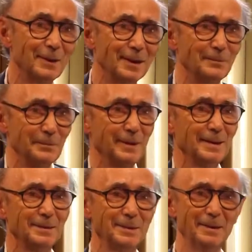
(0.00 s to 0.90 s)
euh,
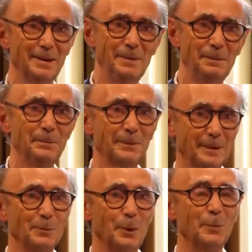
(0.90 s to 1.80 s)
je le dirai tout à
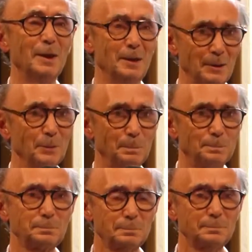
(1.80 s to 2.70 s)
l'heure, euh, par,
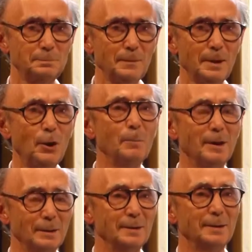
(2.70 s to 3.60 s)
des,
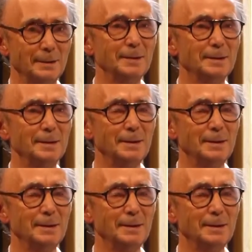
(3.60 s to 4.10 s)
personnes, mais, des,